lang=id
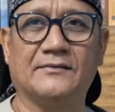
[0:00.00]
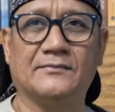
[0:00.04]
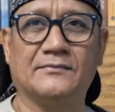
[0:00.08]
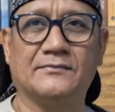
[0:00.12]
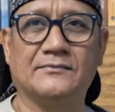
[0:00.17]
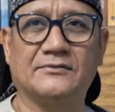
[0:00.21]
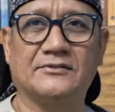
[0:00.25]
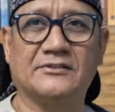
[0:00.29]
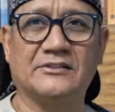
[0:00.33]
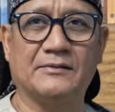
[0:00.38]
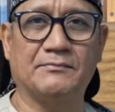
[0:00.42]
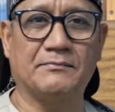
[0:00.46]

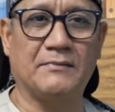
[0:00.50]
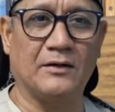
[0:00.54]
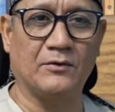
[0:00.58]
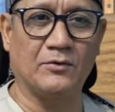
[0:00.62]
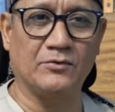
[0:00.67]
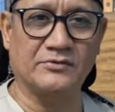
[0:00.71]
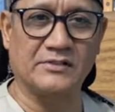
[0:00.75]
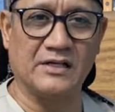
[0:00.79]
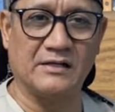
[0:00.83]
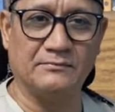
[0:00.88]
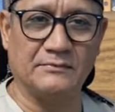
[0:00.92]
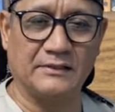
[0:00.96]
si
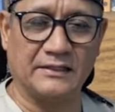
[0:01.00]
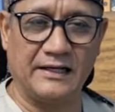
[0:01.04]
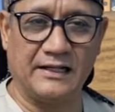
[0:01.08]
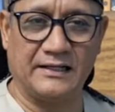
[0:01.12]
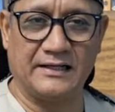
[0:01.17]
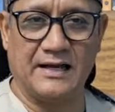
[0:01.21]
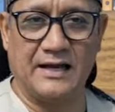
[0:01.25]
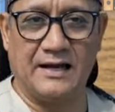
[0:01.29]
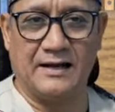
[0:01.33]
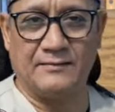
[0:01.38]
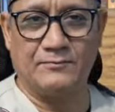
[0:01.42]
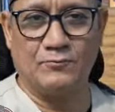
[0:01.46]
manusia
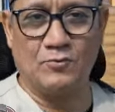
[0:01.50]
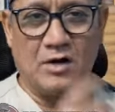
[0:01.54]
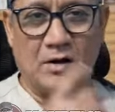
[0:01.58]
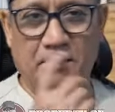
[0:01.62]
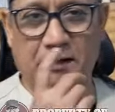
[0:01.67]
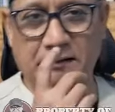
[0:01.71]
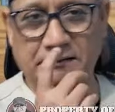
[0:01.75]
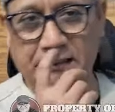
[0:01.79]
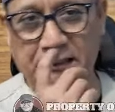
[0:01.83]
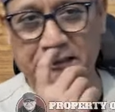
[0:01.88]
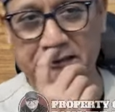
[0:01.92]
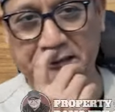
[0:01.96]
merdeka, Muhammad
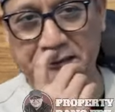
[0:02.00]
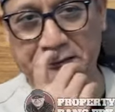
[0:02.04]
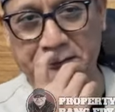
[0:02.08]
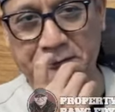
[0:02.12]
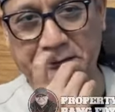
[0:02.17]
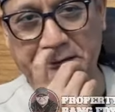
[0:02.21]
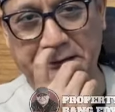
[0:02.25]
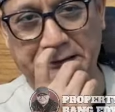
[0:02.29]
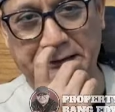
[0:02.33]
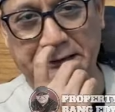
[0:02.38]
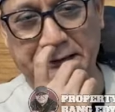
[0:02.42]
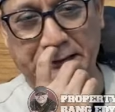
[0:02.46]
Saididu
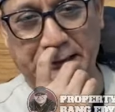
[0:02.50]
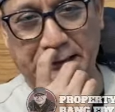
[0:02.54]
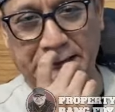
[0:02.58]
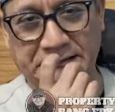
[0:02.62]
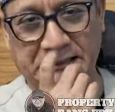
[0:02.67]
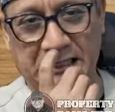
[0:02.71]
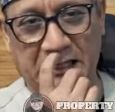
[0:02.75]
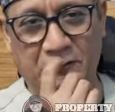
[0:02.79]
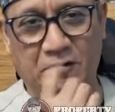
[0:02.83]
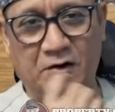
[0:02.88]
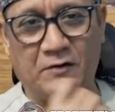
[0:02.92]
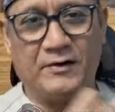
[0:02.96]
ketika
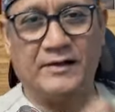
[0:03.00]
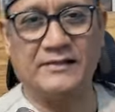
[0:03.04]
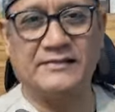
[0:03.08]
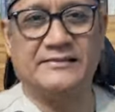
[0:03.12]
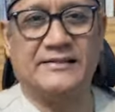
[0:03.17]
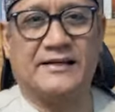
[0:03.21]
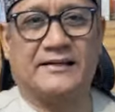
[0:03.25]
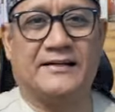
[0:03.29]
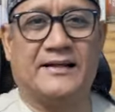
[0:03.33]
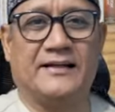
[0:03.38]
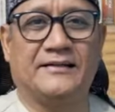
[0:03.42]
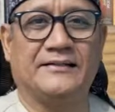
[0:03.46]
saya
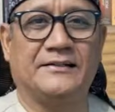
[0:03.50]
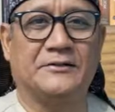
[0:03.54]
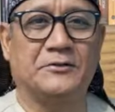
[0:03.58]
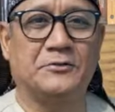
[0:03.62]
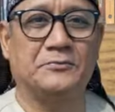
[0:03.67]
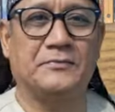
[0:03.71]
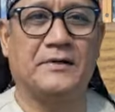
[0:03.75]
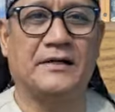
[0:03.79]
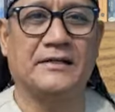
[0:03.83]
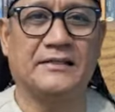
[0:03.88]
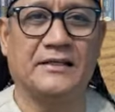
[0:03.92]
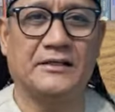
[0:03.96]
wawancara di
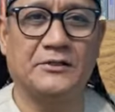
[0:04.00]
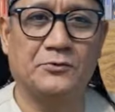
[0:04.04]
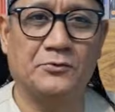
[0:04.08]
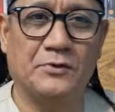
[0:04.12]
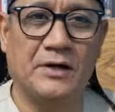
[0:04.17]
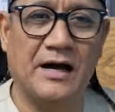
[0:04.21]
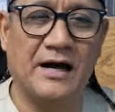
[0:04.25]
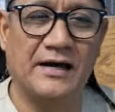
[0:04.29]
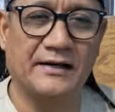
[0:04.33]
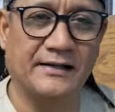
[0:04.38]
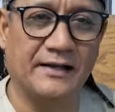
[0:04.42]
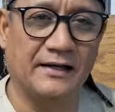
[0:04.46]
rumahnya
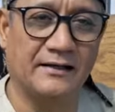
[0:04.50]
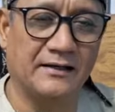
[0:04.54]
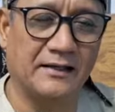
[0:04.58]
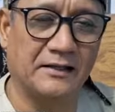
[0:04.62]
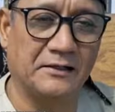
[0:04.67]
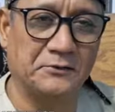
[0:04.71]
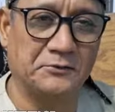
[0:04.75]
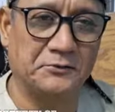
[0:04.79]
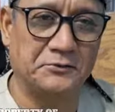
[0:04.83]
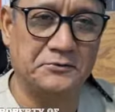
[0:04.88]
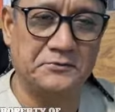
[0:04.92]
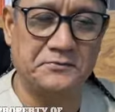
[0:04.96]
dua hari yang
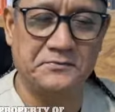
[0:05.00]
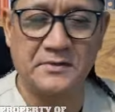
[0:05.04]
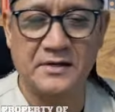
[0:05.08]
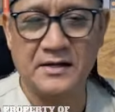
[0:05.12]
lalu.